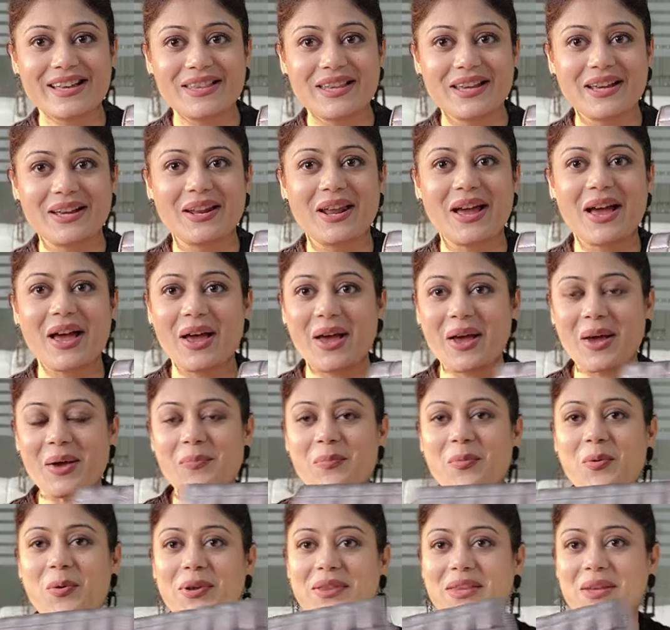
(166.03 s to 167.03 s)
सा दिख रहा है
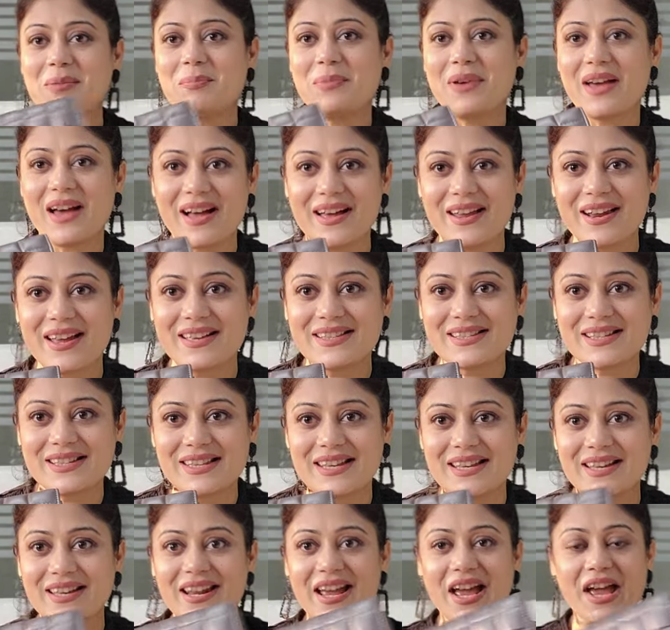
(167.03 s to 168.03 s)
बहुत ही प्यारा सा
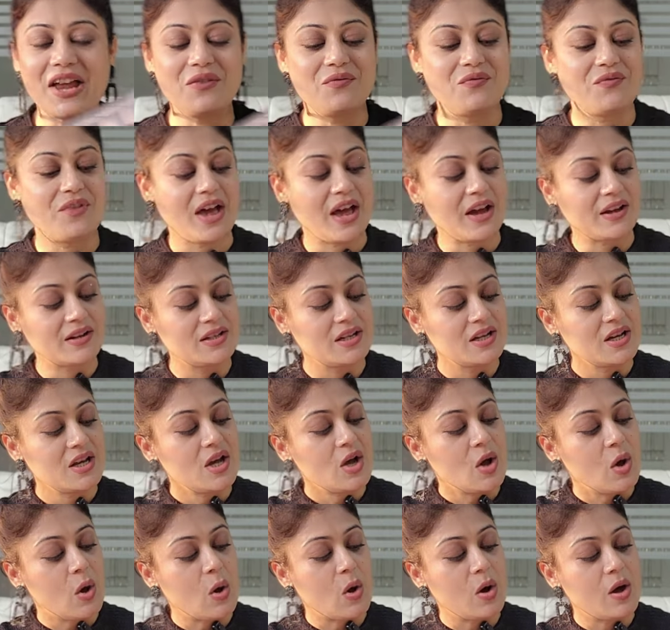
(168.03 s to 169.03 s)
दिख रहा है इनफैक्ट
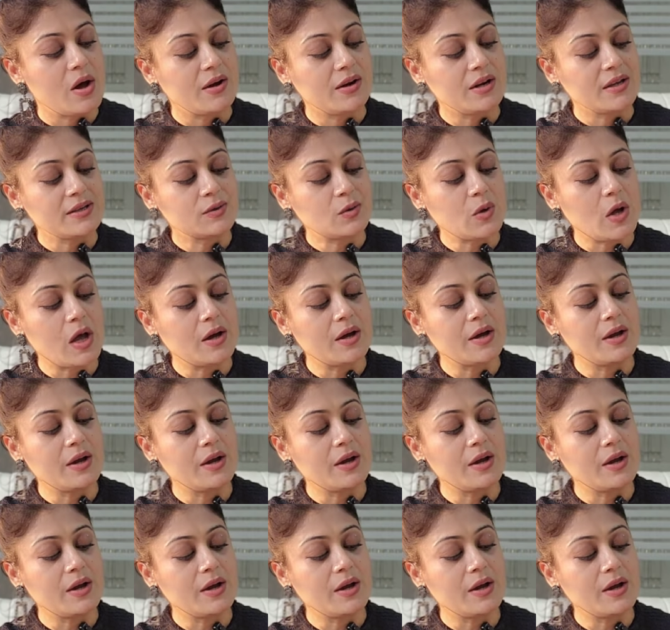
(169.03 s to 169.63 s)
और इसको